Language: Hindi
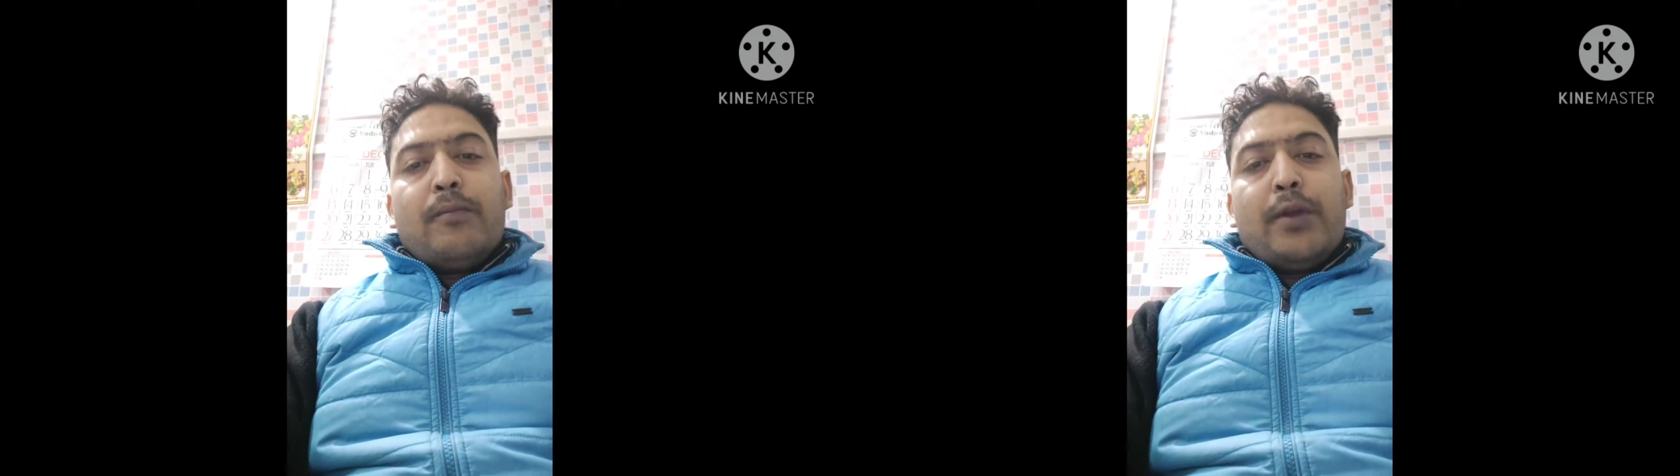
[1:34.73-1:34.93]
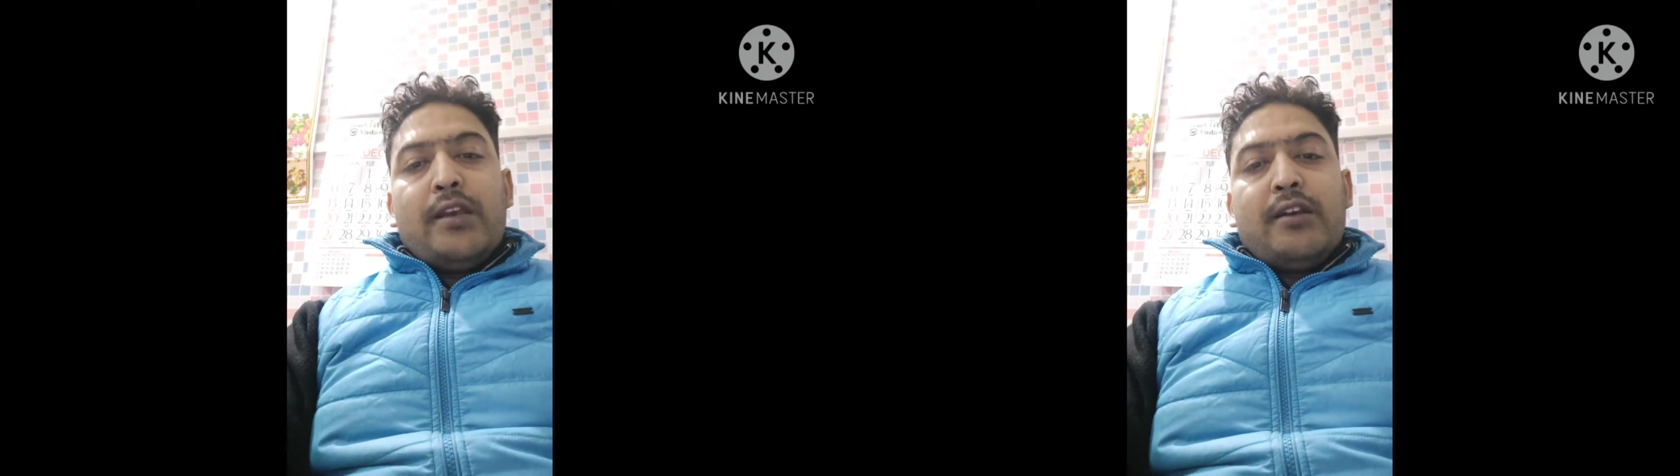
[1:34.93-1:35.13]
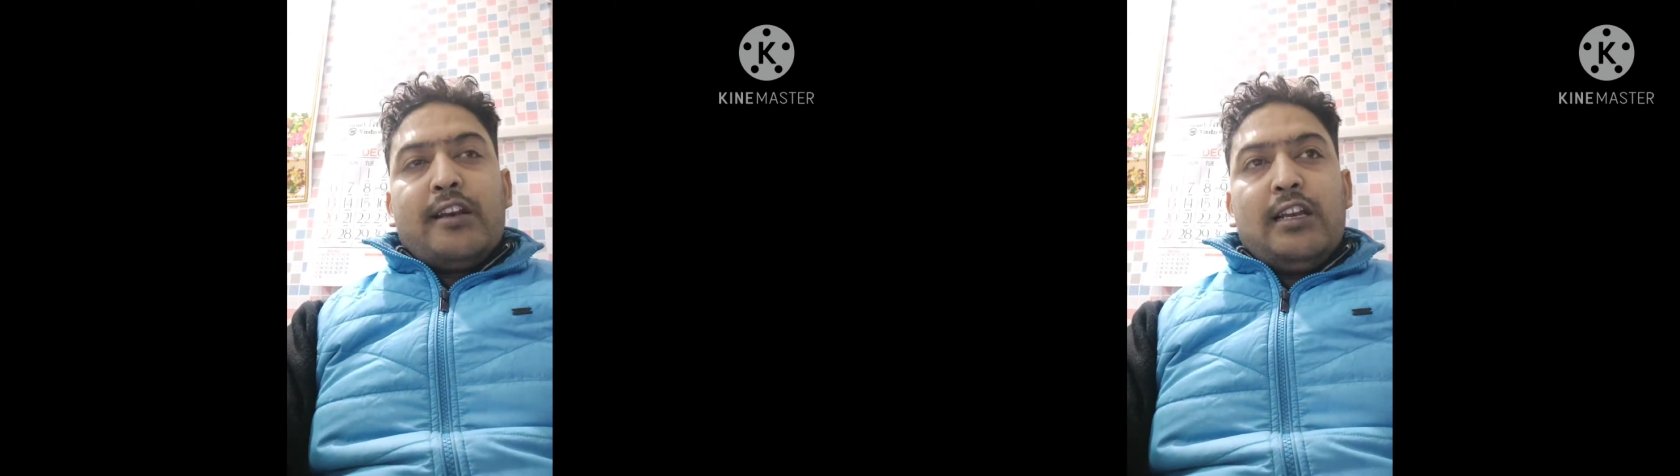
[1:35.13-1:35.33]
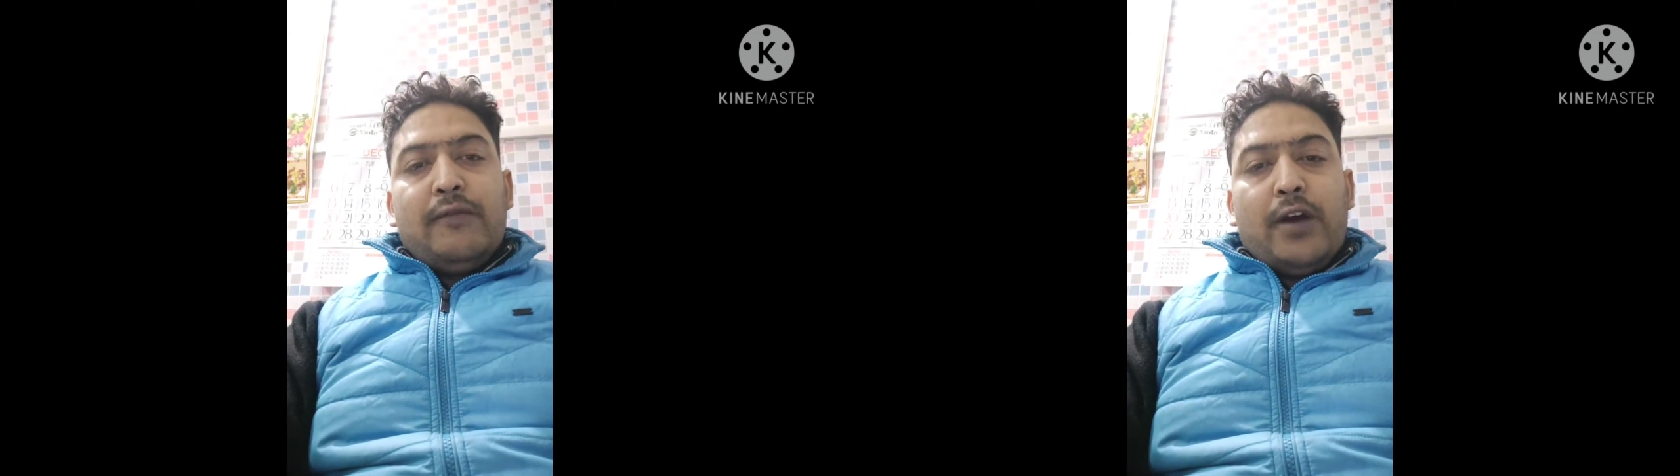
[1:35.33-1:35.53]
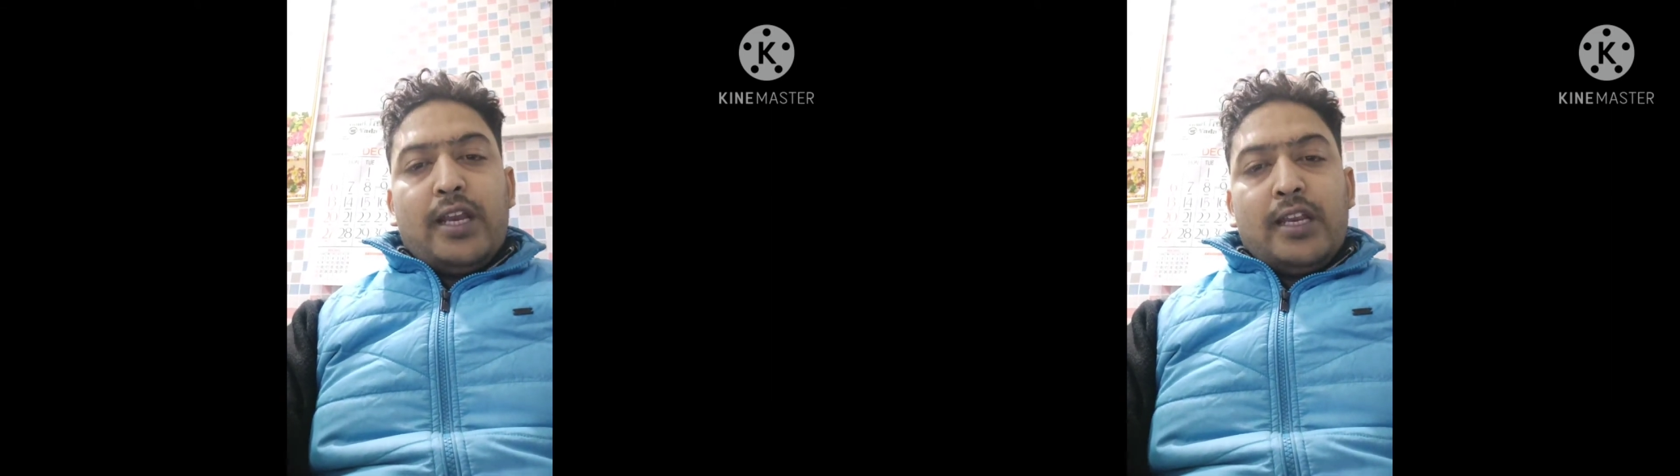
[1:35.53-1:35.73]
पेन
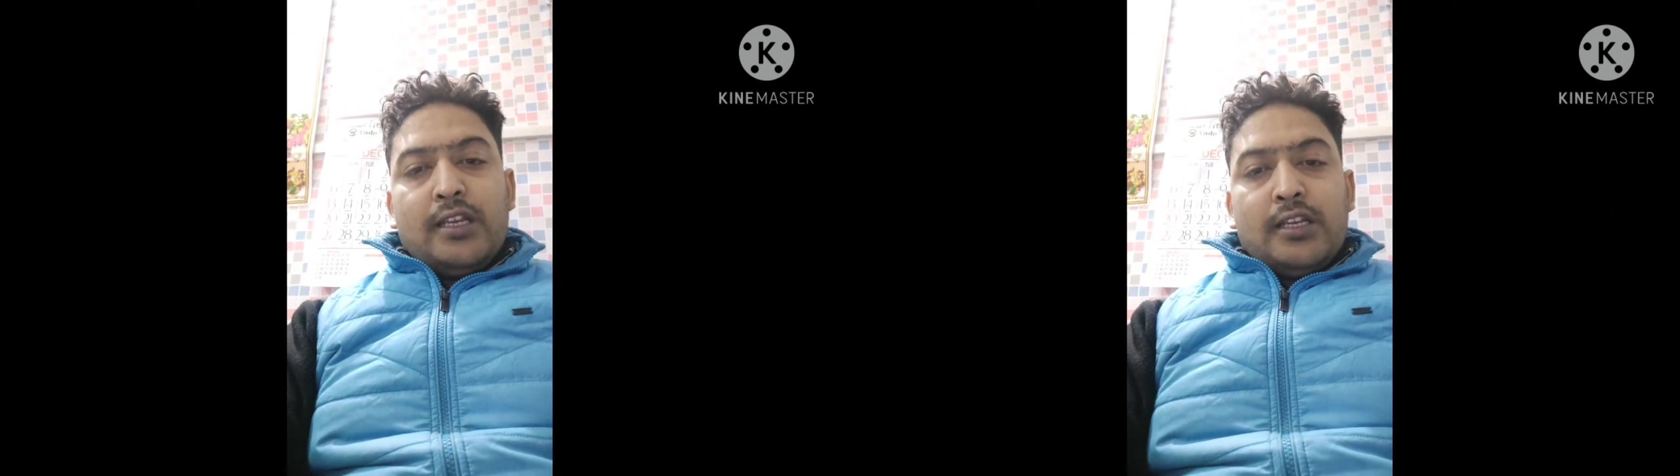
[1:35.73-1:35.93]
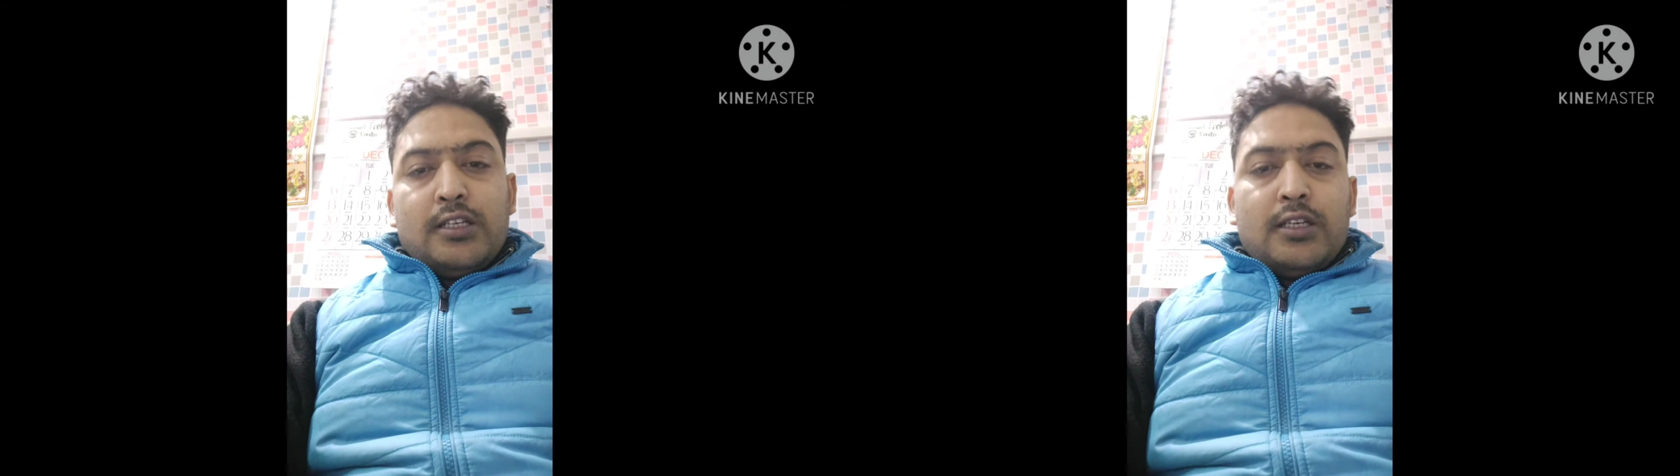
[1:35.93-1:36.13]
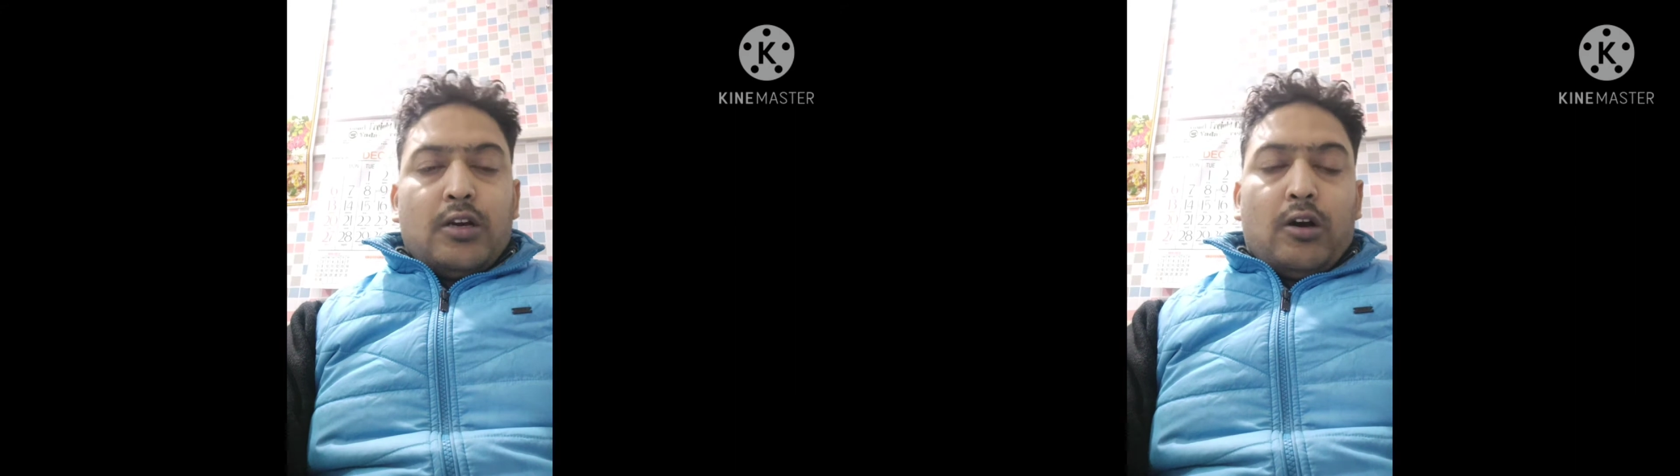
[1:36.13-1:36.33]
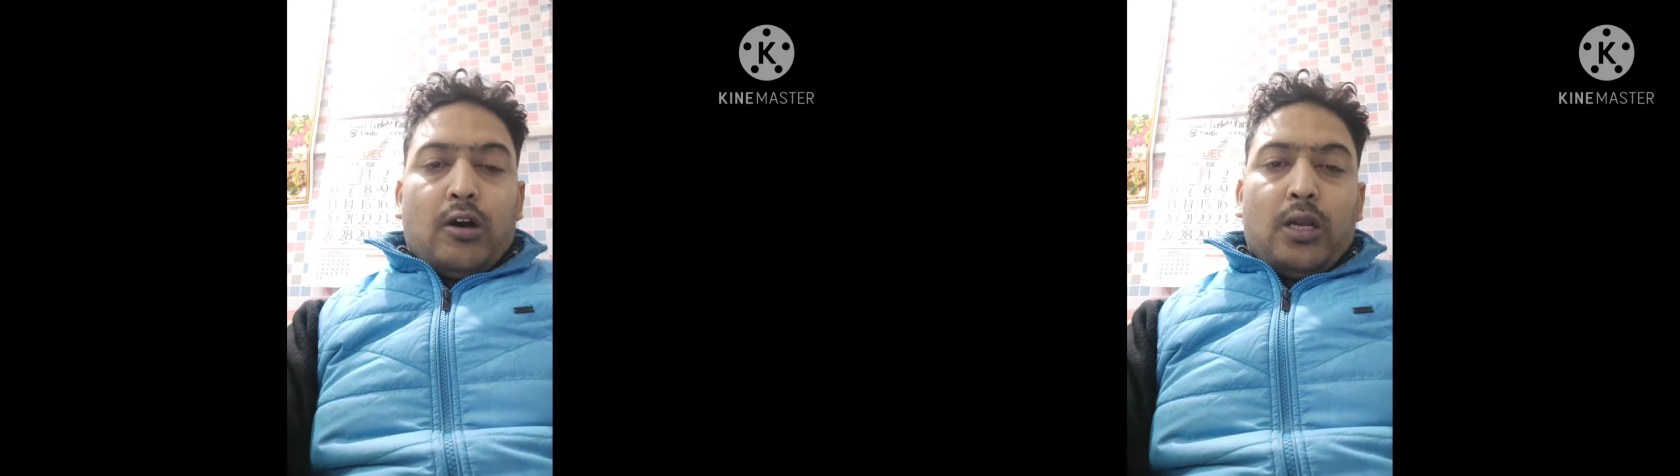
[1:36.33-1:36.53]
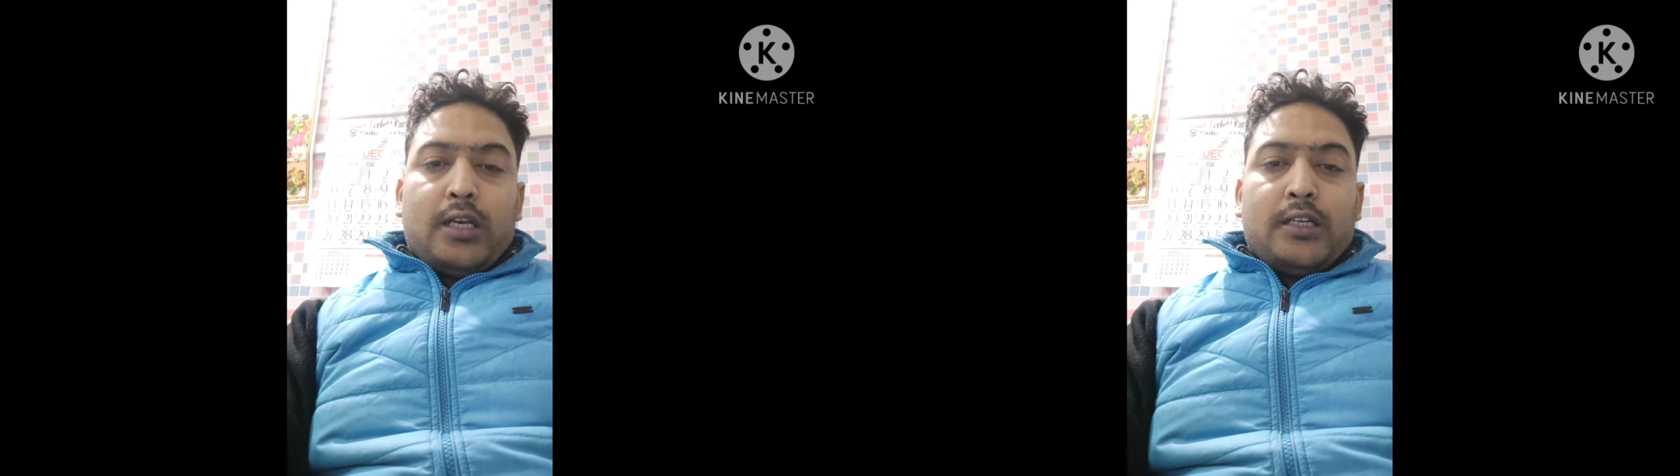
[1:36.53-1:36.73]
रिलीवर
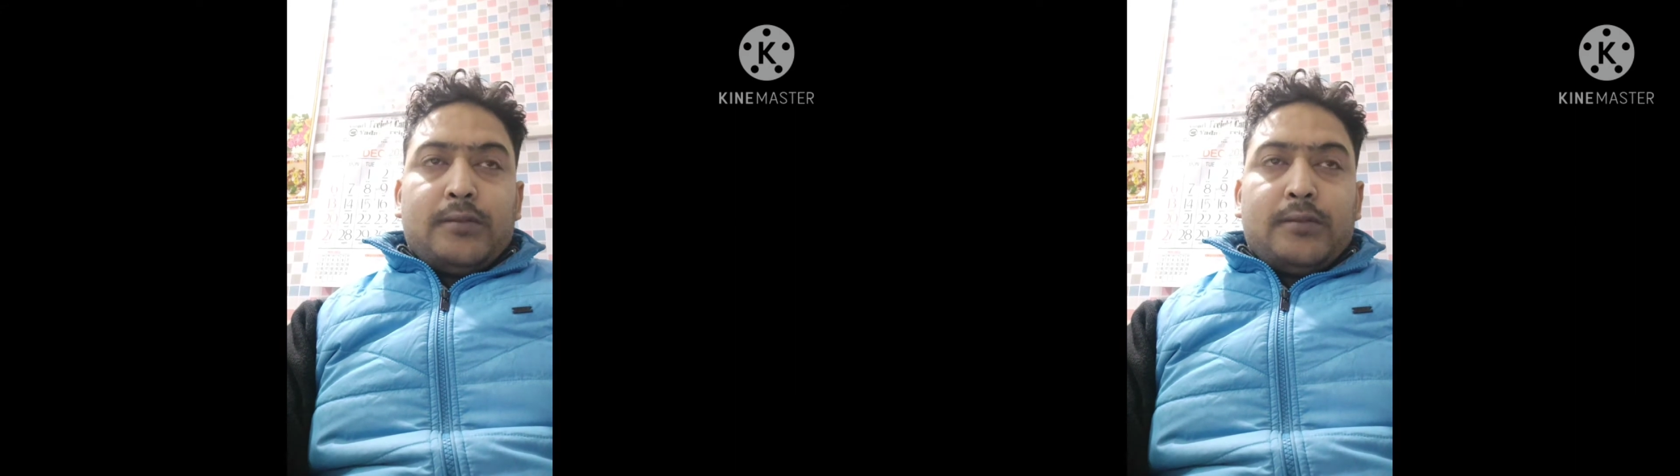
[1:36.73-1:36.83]
और